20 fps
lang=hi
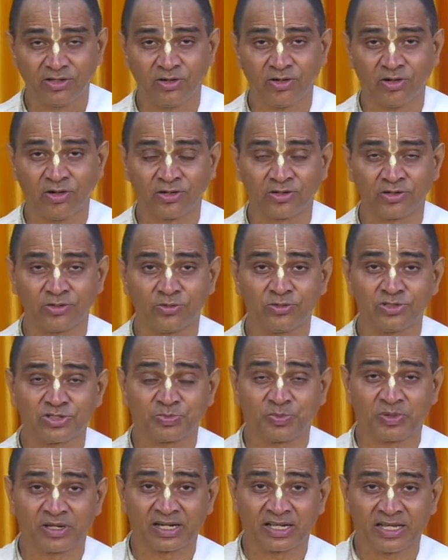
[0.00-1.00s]
और उस
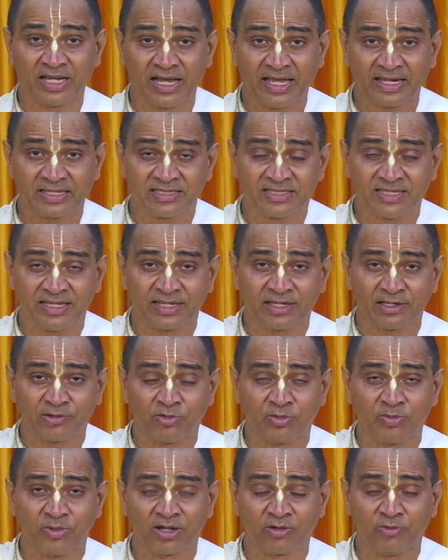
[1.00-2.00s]
प्रकार से अगर
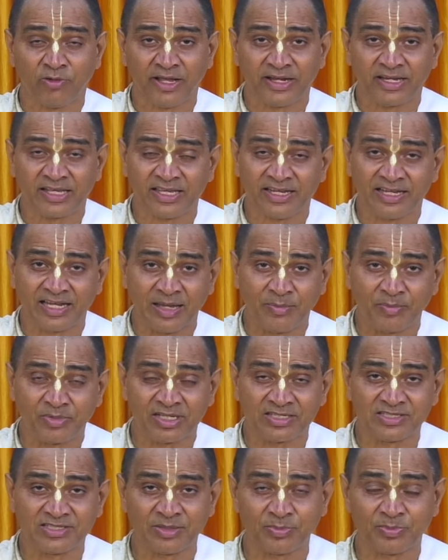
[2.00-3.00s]
वो भगवान के नाम
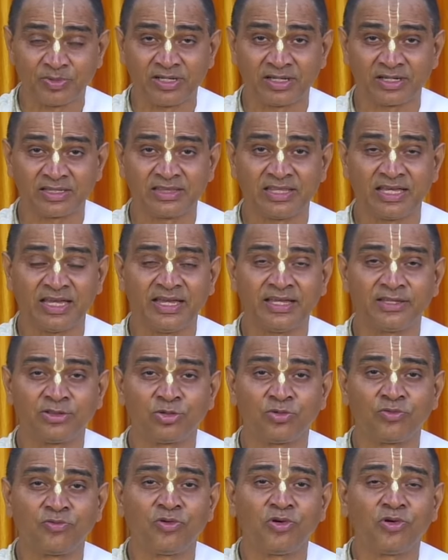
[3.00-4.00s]
का जप करता है
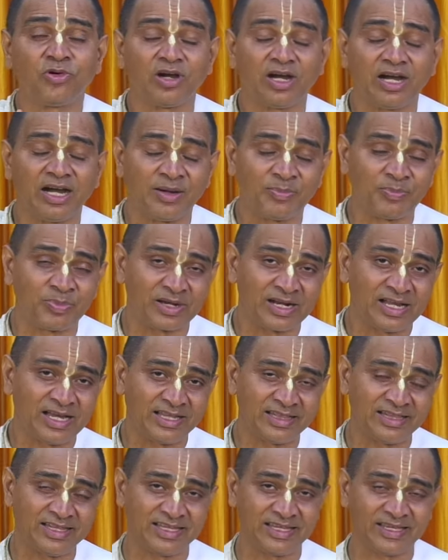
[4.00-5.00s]
तो वो
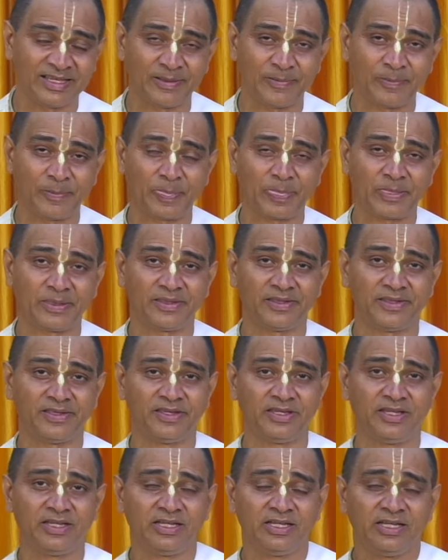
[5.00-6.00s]
अपराध है
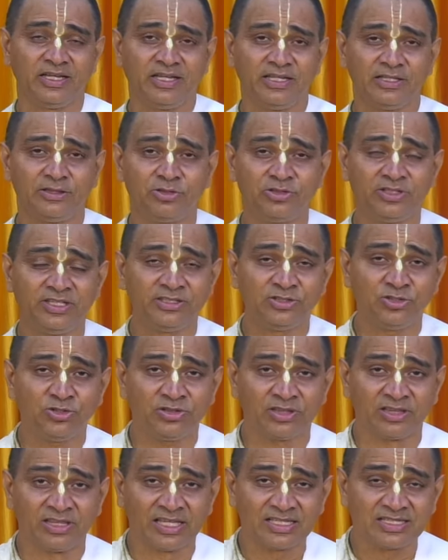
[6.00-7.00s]
तो ये जो
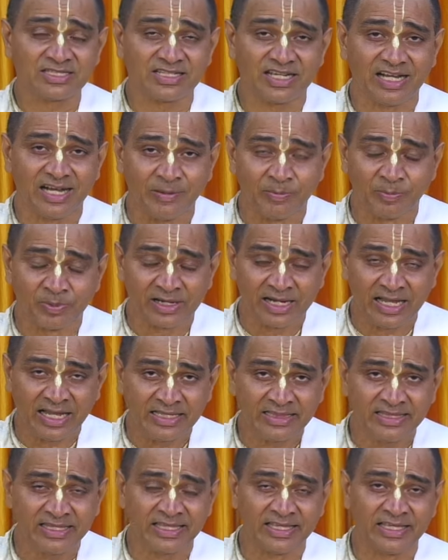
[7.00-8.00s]
दस
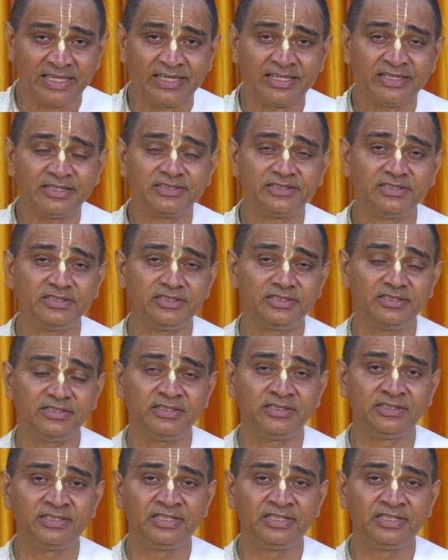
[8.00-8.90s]
अपराध हैं